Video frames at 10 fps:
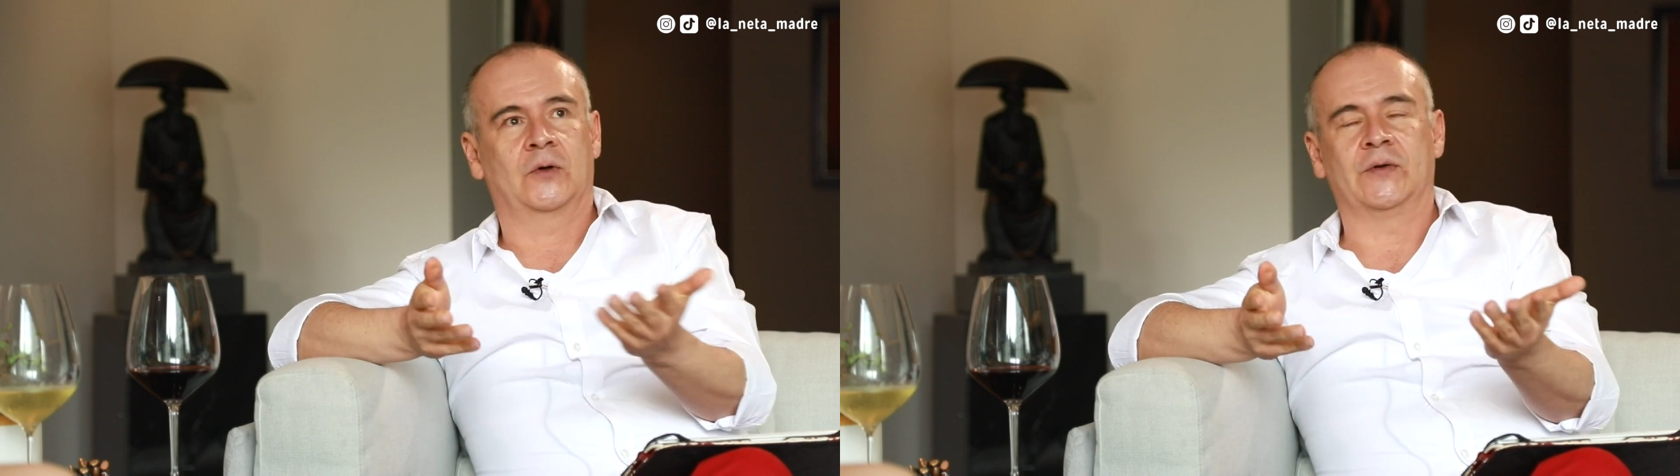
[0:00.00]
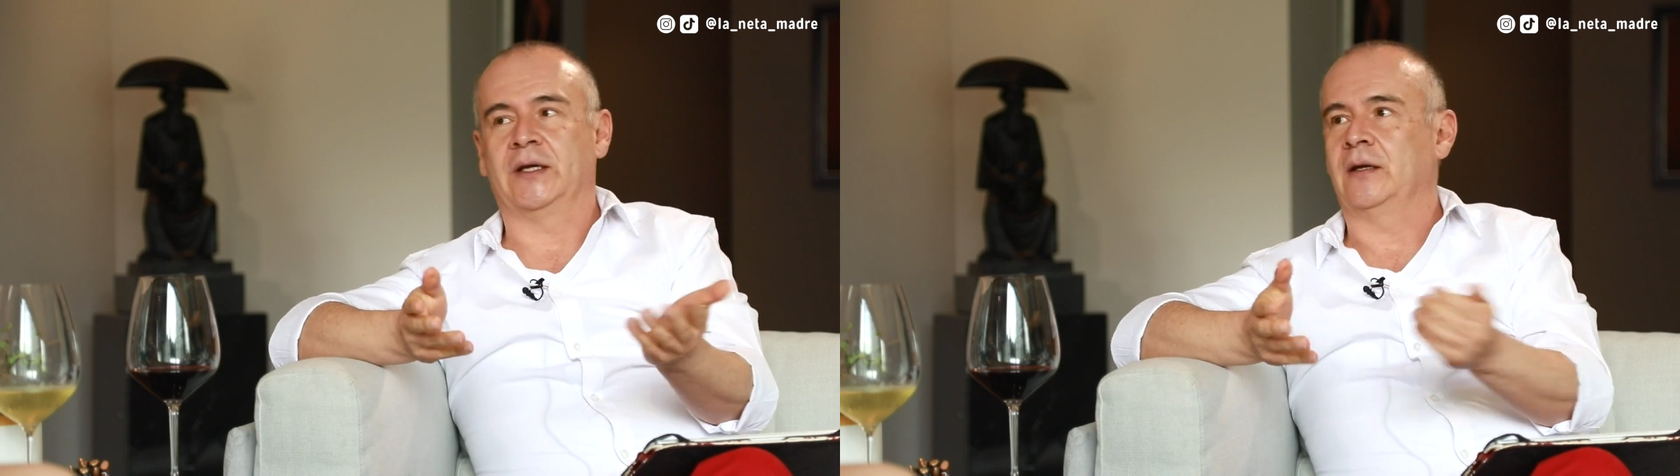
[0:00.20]

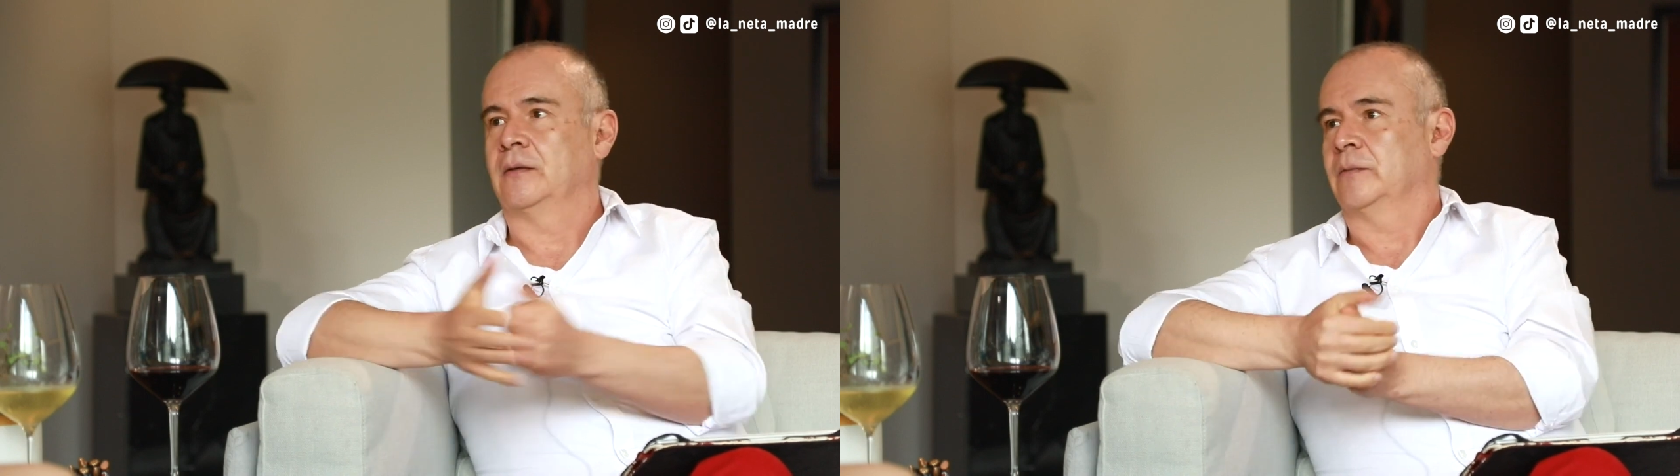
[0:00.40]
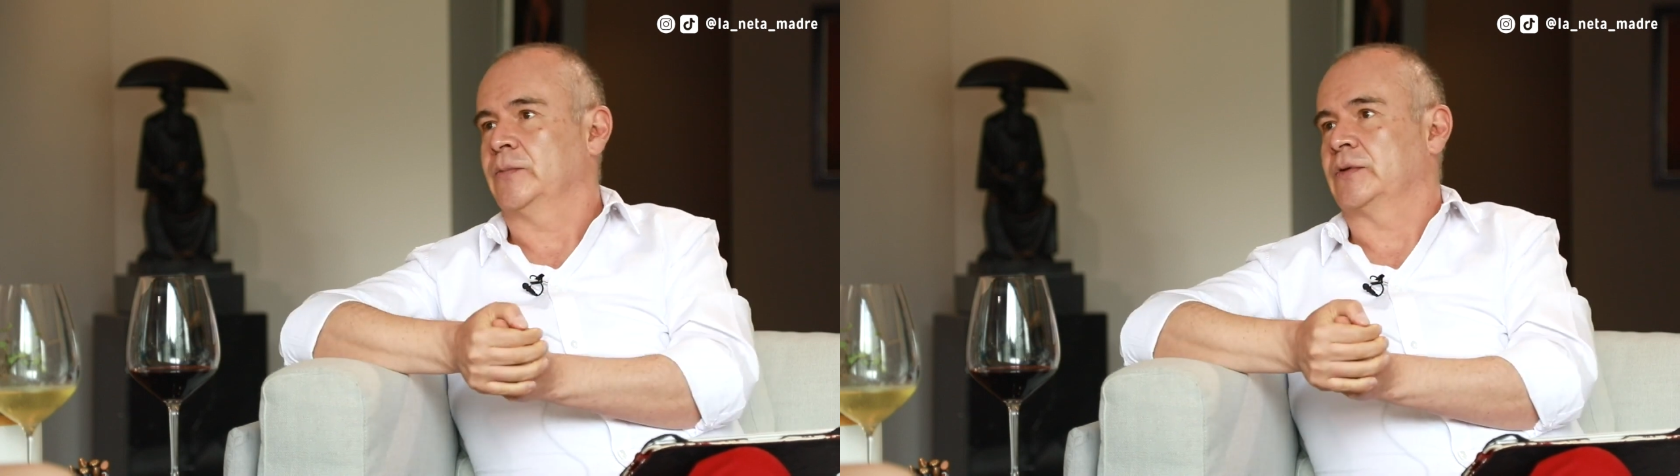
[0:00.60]
oye,
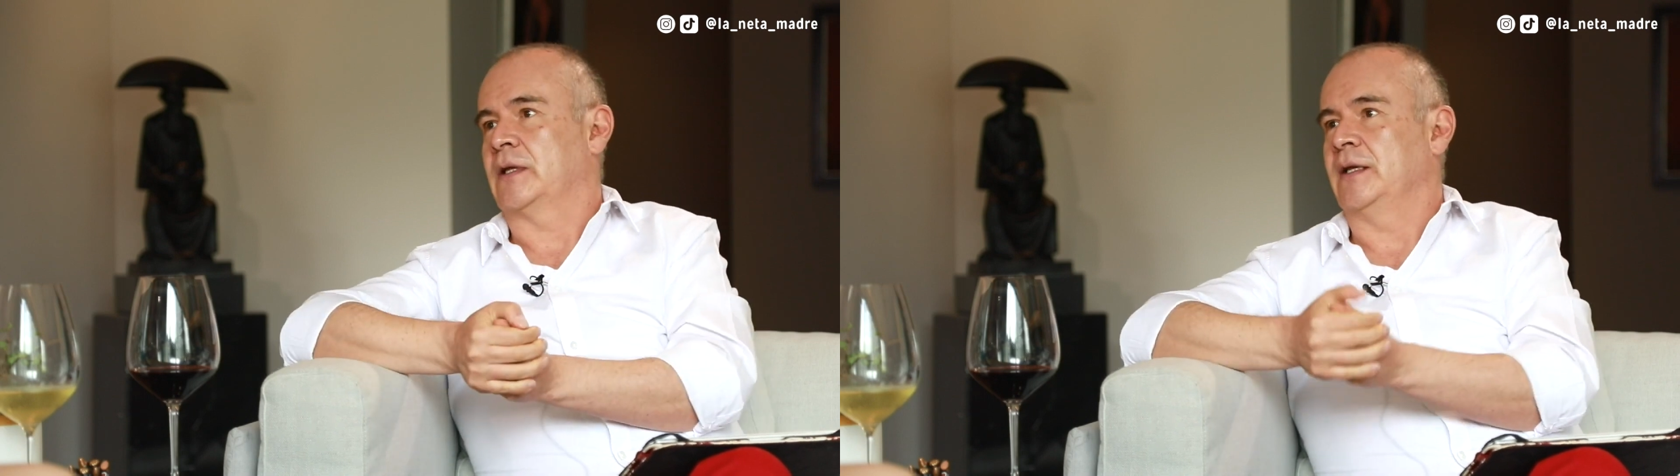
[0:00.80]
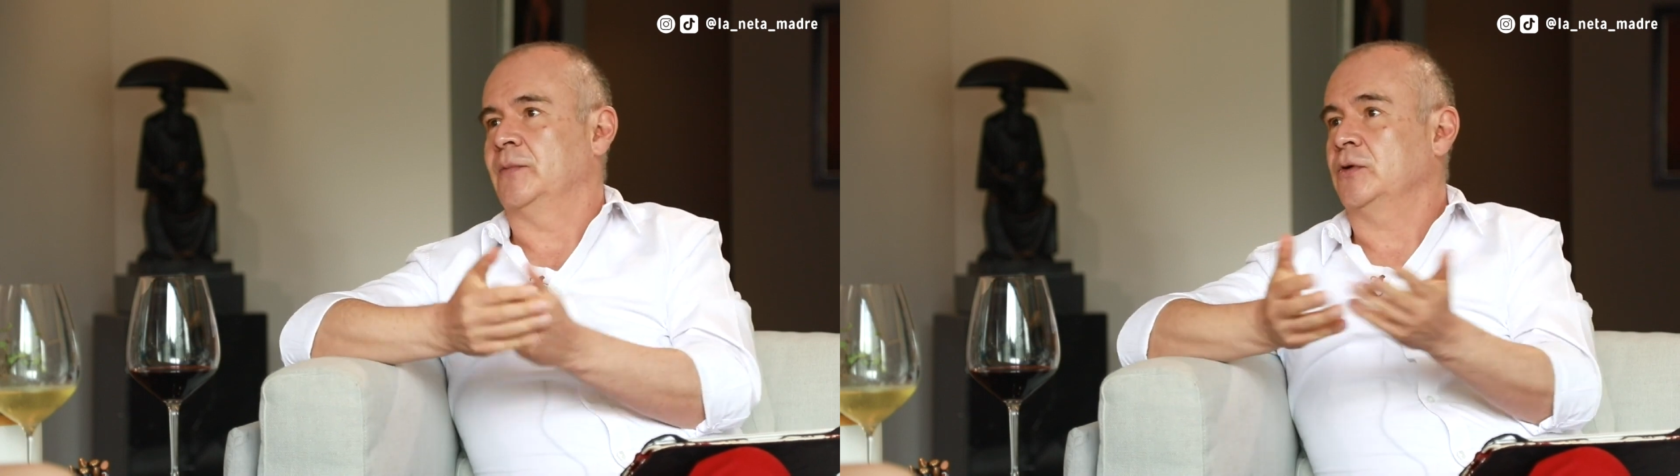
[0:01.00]
pues
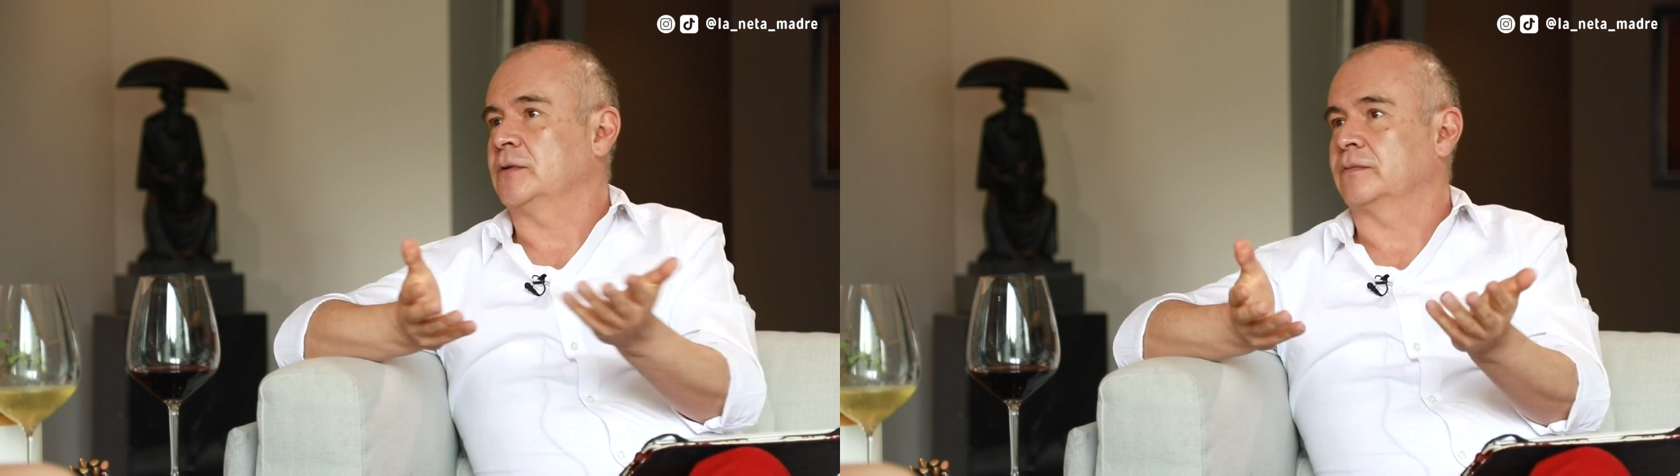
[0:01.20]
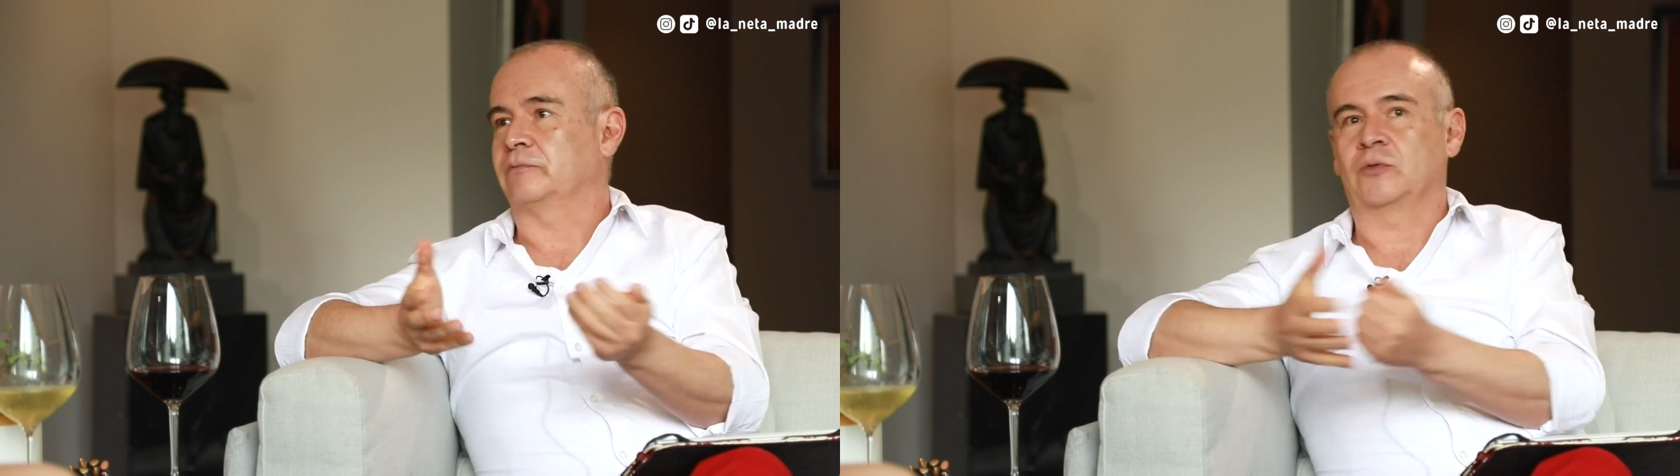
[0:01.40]
tenemos